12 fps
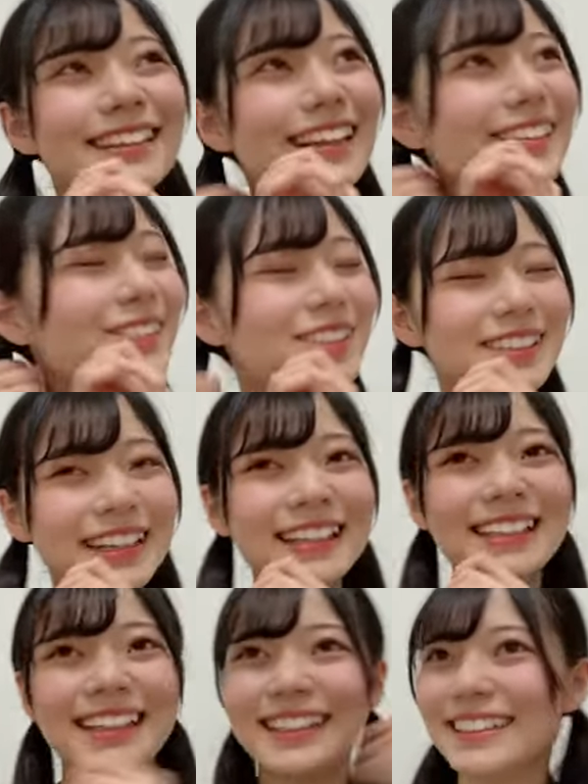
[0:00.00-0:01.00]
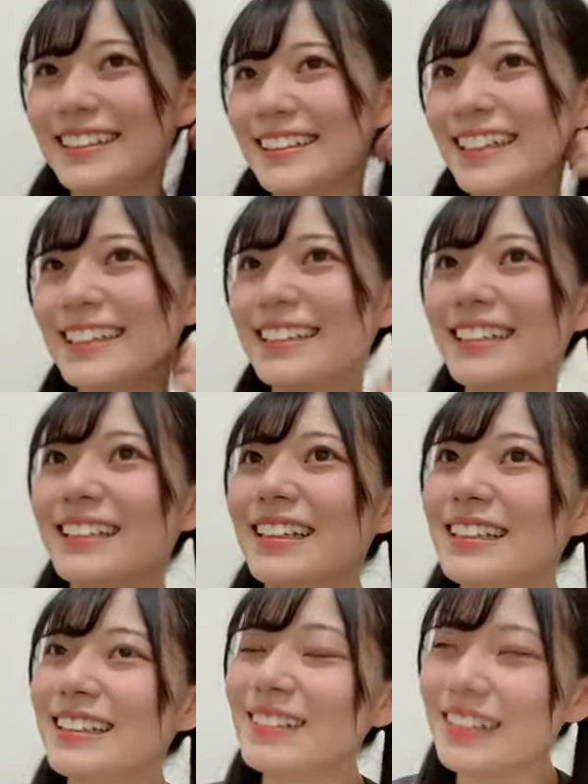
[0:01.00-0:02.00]
もう何から何
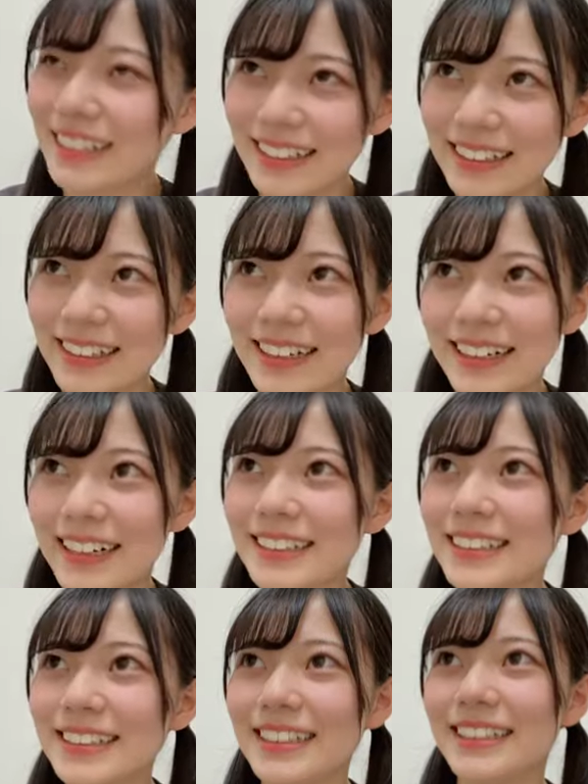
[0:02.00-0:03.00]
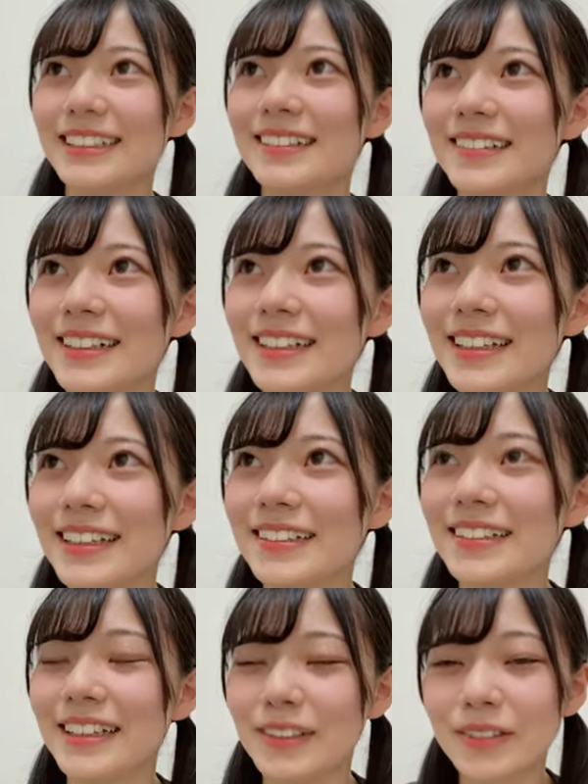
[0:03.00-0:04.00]
何から話したらいいかわからない
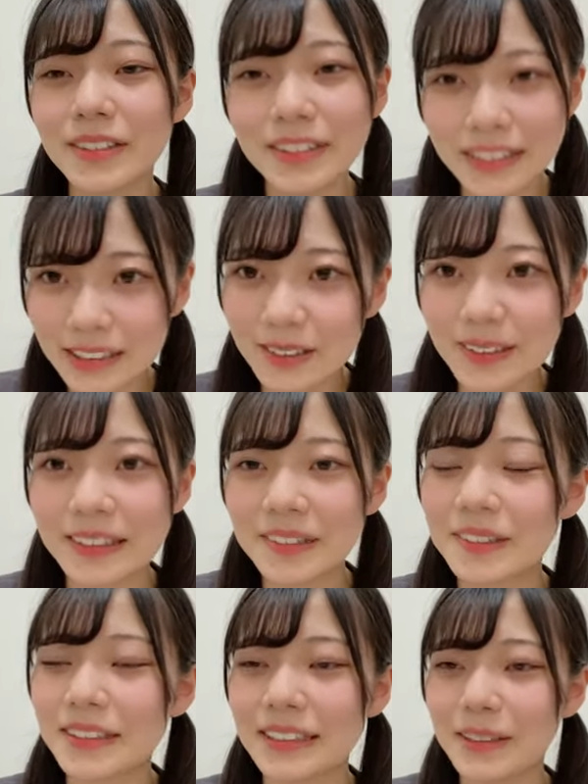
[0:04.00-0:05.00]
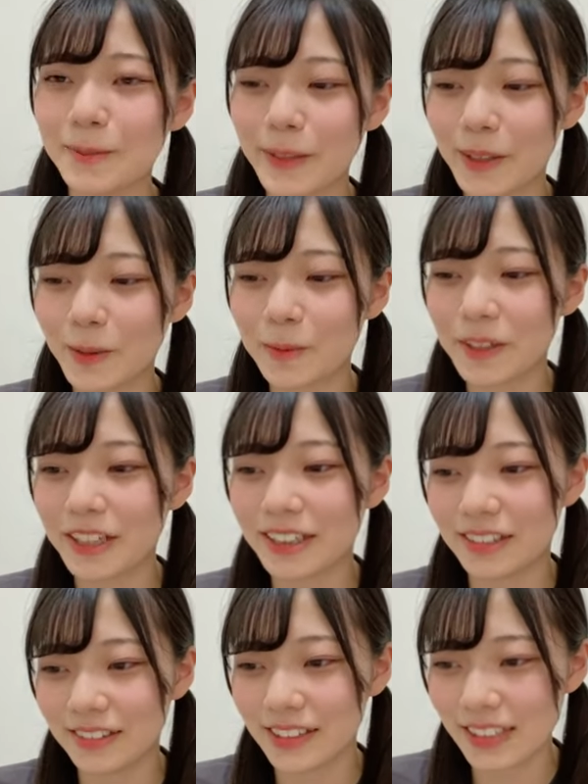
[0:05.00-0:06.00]
くらい本当に一つ一つに意味が込められ
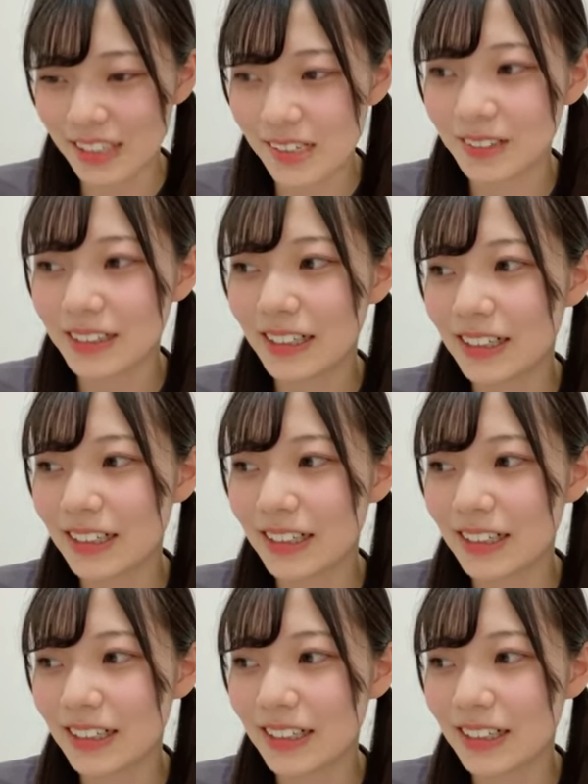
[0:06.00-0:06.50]
てるんですよ。